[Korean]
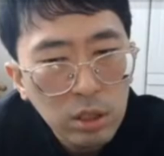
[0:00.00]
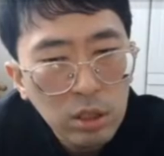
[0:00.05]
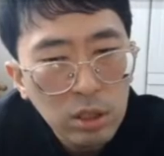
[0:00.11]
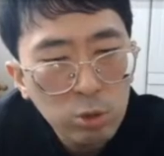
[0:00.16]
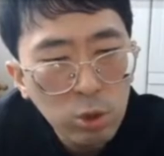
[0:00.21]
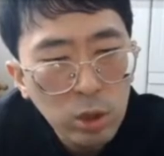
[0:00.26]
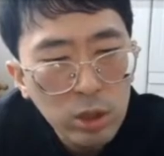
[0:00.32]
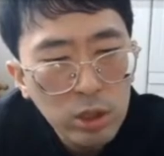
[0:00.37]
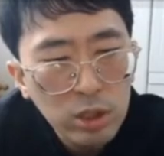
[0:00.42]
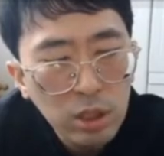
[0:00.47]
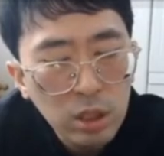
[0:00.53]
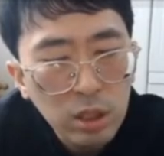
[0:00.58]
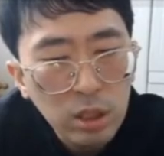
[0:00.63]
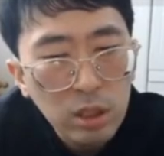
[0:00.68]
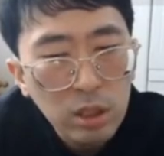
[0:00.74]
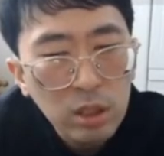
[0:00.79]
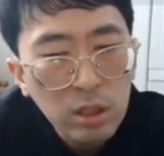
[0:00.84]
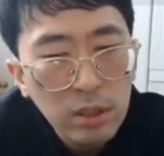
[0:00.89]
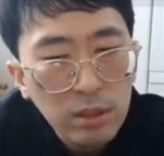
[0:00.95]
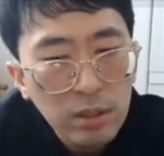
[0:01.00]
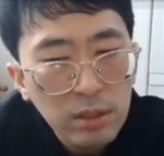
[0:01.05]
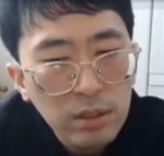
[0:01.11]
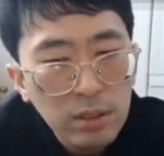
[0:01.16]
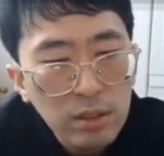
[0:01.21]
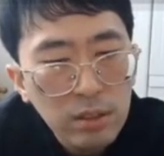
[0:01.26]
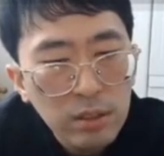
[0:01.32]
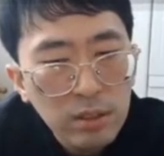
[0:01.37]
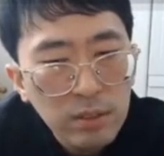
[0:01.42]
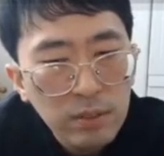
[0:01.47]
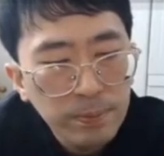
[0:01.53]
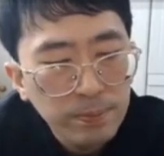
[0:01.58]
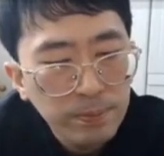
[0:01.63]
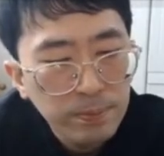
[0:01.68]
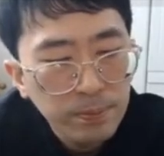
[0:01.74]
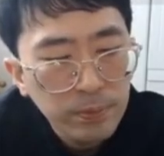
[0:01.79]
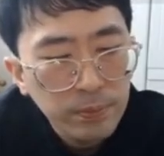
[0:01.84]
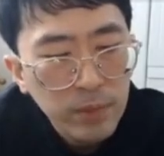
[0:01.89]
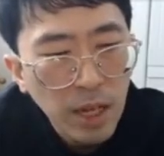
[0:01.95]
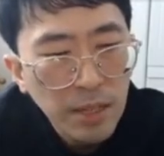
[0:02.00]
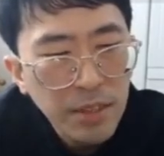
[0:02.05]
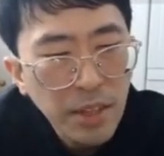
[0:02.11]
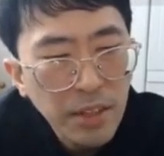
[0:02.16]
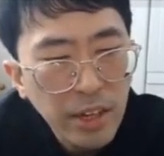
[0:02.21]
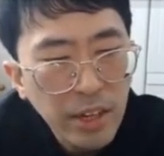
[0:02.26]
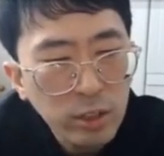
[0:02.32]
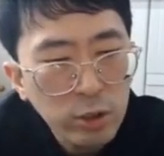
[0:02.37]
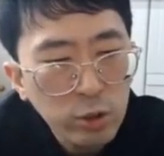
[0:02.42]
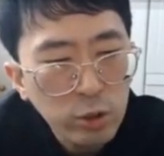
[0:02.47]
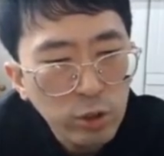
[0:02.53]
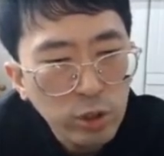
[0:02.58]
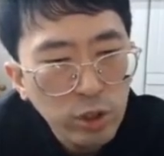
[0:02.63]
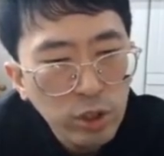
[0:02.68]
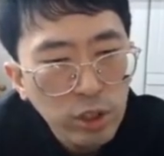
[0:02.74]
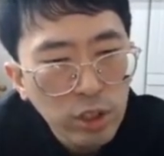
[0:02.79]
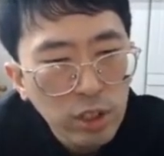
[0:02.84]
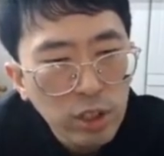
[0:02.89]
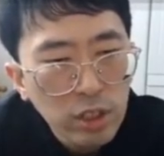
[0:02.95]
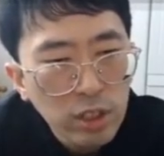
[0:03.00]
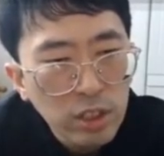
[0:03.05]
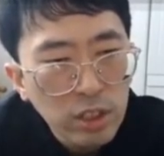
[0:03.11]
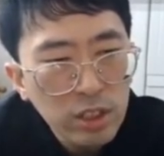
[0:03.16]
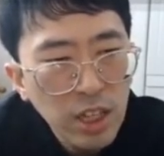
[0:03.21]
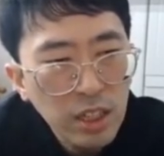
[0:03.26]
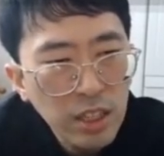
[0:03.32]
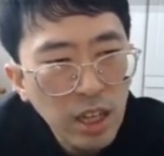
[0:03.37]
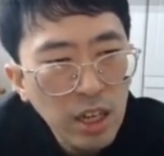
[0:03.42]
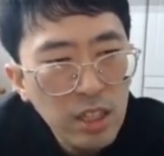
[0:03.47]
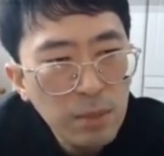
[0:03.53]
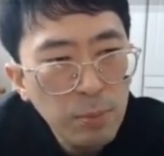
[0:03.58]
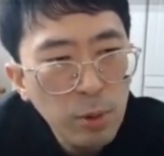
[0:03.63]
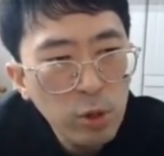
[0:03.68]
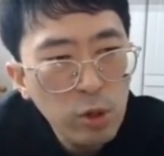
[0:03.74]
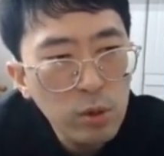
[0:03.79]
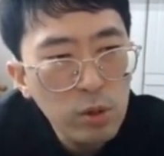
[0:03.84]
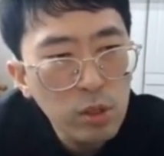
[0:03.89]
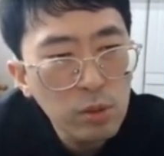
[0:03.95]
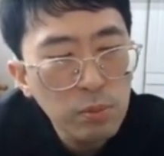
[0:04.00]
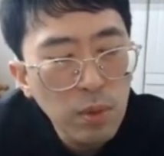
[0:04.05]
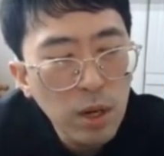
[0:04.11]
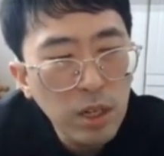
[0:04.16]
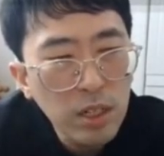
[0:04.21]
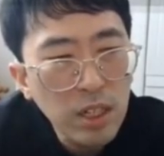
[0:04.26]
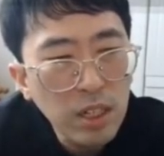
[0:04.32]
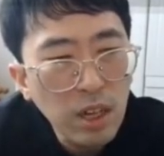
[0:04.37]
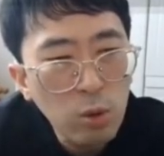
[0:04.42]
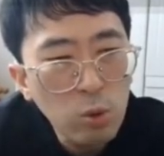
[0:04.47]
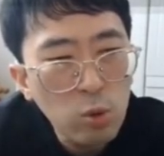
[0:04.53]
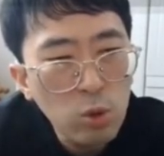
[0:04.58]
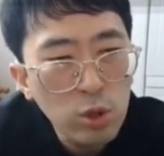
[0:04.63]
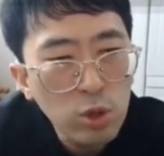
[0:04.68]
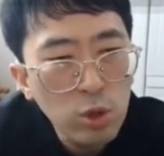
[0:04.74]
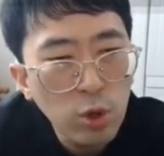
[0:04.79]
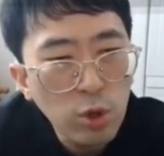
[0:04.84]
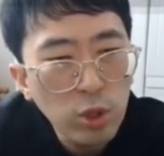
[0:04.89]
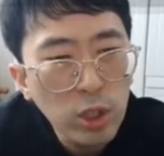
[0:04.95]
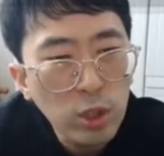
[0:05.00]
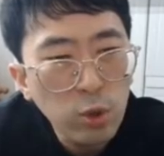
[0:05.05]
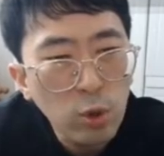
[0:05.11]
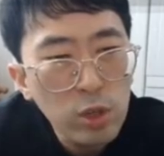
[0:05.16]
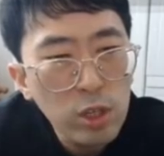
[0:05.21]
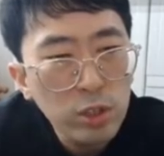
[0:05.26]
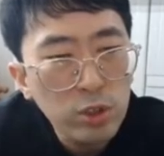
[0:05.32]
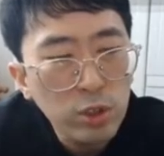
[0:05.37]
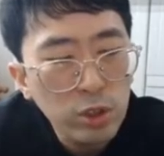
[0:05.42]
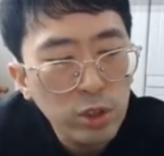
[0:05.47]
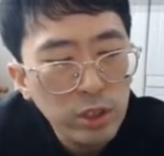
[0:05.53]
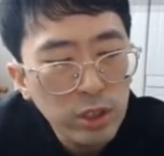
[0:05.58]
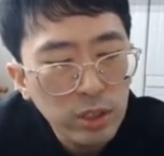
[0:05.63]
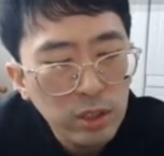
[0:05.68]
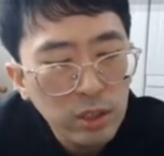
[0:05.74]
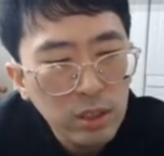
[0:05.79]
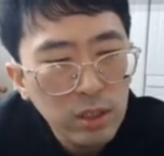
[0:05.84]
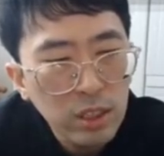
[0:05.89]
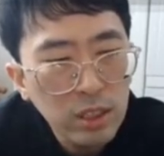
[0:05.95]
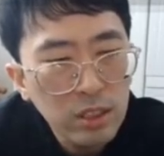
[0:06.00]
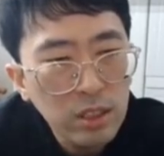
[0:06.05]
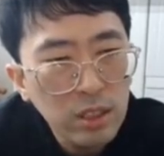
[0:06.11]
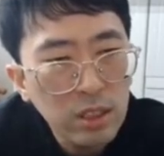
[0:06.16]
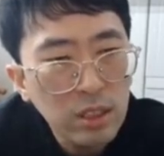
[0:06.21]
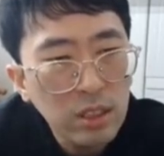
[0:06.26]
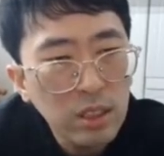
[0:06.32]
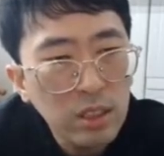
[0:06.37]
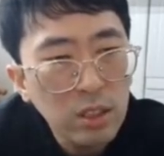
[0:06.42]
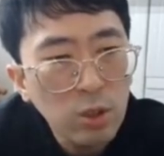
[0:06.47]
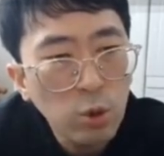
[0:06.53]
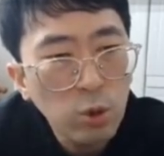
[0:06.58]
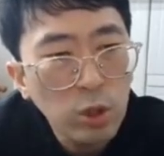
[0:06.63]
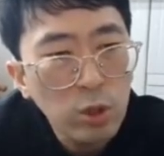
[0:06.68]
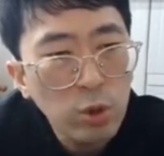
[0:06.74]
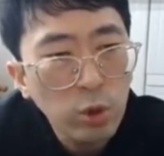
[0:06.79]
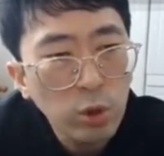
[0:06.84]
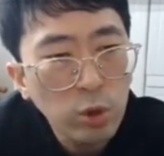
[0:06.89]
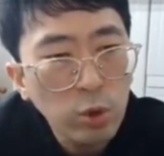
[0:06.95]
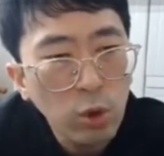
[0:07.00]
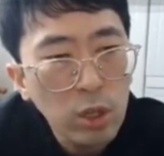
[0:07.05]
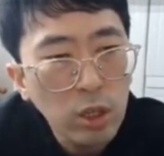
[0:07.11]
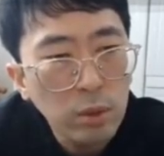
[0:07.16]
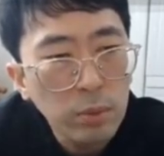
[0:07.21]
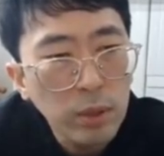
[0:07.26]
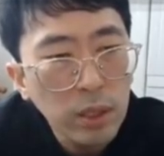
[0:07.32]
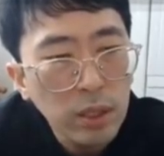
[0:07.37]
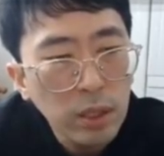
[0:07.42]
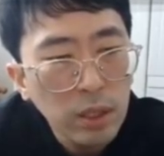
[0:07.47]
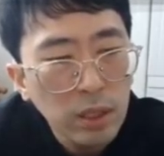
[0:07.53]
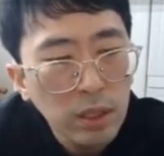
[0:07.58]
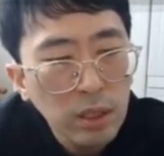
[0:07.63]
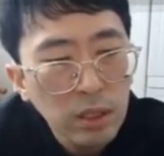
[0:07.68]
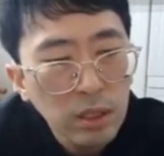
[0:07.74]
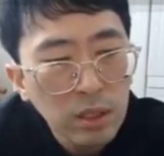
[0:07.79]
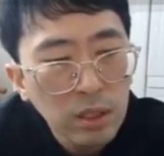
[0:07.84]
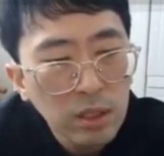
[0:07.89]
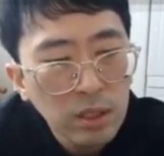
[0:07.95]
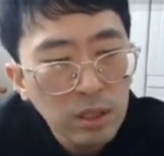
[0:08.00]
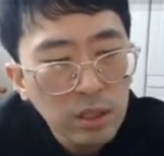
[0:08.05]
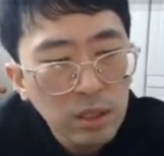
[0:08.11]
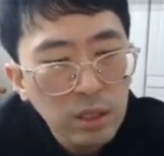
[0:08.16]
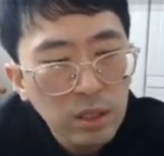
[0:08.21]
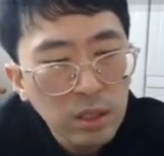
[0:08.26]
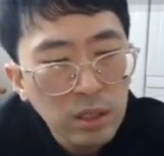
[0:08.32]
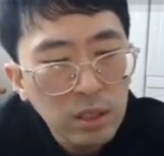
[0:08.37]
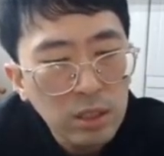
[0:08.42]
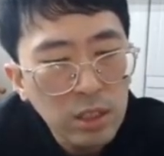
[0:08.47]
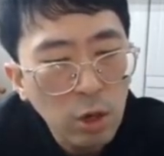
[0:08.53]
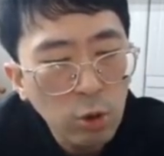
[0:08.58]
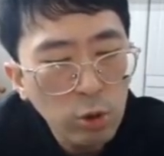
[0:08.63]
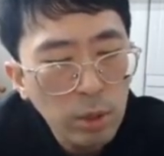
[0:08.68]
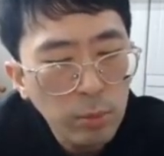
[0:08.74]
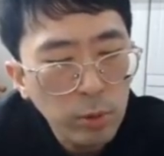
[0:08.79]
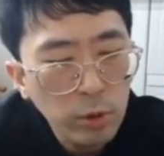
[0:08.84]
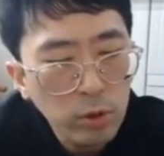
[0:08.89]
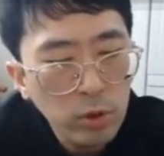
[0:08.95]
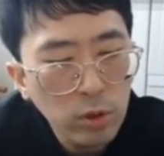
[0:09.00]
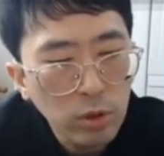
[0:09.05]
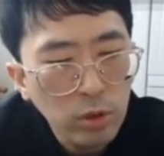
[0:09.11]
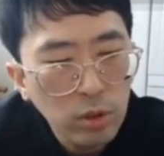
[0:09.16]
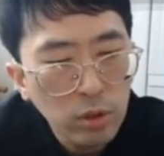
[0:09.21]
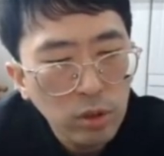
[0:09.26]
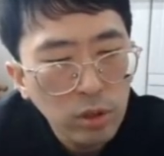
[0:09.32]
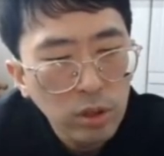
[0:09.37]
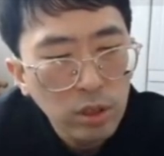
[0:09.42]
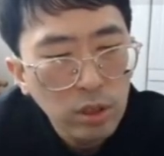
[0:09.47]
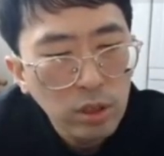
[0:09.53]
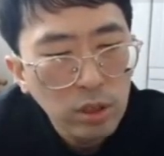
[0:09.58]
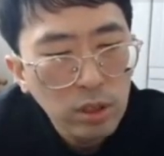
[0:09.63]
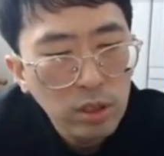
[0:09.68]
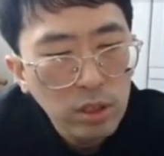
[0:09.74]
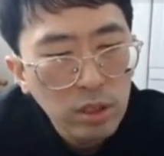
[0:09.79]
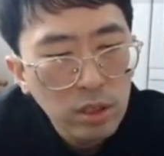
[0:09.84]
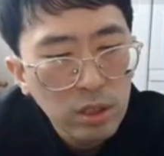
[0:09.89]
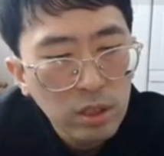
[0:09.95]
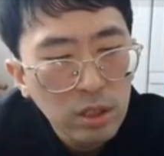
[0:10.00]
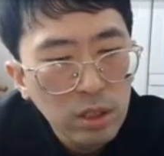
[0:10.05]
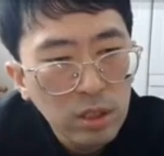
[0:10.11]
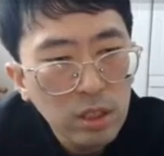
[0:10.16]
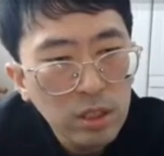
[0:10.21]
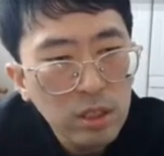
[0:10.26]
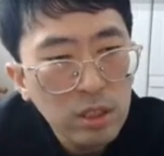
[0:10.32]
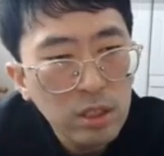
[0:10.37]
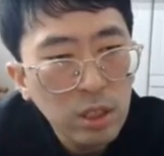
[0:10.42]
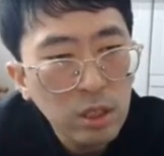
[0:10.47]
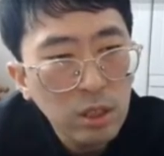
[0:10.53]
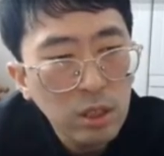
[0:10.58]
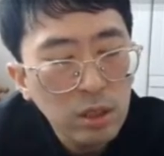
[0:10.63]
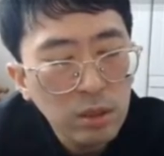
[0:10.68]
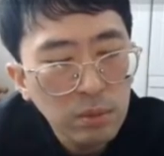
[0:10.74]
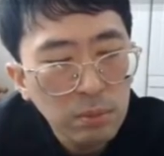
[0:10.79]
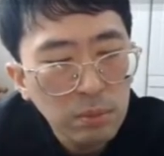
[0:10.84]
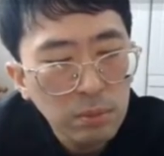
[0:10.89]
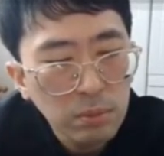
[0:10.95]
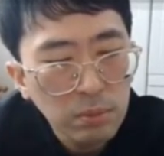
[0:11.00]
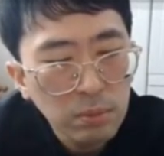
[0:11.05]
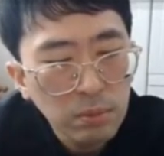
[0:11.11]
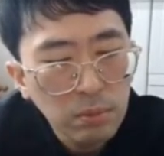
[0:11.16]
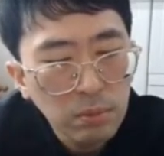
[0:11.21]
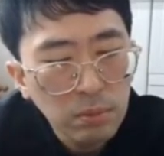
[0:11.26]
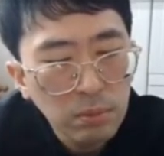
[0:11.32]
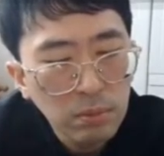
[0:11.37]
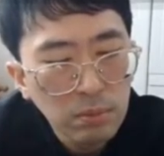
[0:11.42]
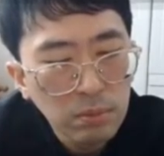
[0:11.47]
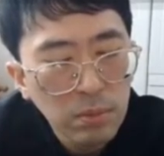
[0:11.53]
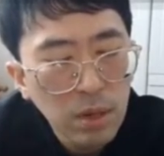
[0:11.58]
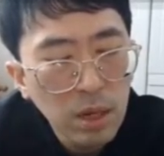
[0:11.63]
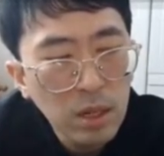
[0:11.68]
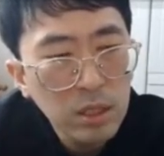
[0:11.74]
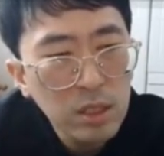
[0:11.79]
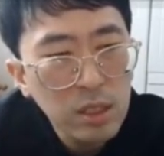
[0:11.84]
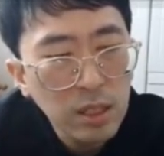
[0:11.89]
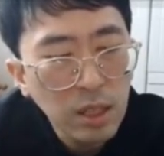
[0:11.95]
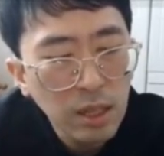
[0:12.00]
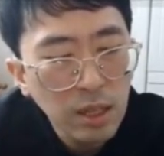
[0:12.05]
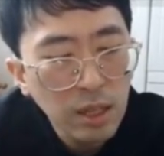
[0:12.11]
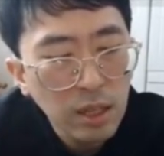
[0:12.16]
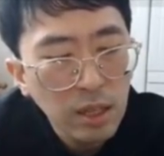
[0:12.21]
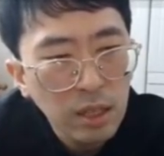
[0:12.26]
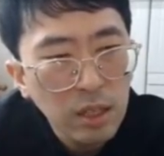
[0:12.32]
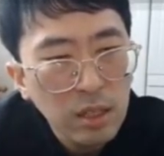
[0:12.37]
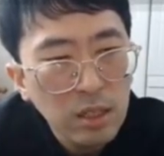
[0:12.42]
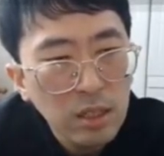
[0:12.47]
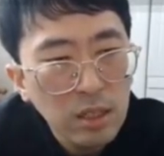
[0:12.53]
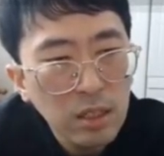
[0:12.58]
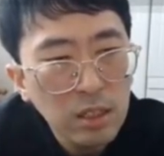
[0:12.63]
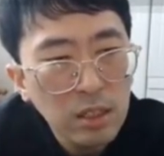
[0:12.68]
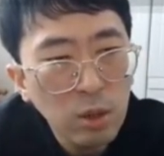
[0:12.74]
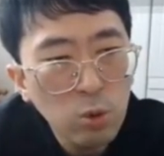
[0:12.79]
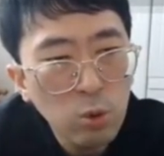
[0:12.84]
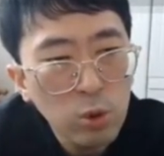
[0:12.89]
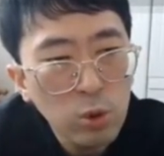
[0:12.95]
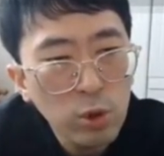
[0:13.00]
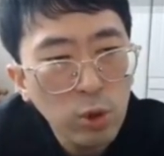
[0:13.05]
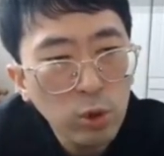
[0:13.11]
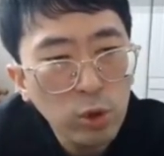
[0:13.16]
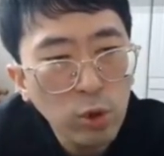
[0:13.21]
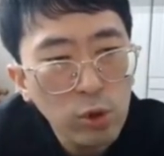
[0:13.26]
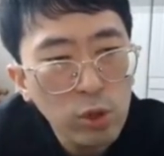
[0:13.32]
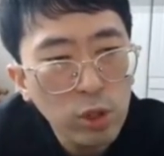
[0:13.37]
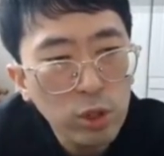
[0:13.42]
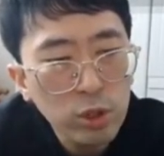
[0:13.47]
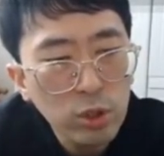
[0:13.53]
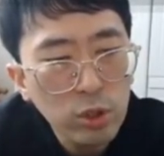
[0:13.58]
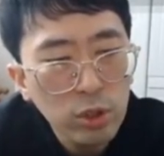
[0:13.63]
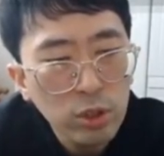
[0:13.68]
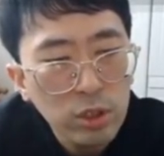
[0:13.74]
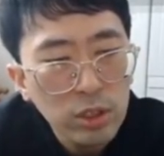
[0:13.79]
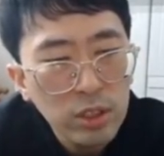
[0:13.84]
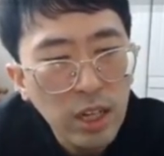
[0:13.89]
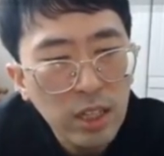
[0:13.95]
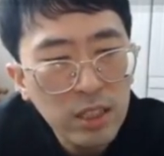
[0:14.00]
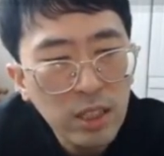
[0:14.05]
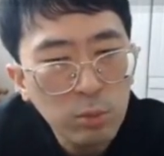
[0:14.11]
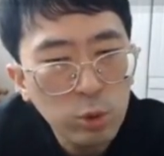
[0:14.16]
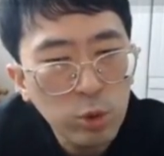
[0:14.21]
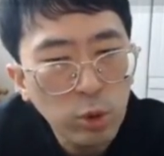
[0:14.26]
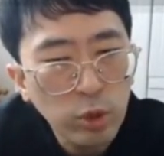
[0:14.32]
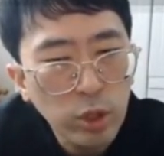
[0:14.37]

이런 수가 있으니까 안 된다는 거죠. 그 상대가 이제 포를 먹으니까 공을 요렇게 돌렸죠. 그래서 요거를 요렇게 돌린 겁니다. 장군 안부르고 그래서 이제 먹었을 때 그때 공을 요렇게 돌렸죠. 상상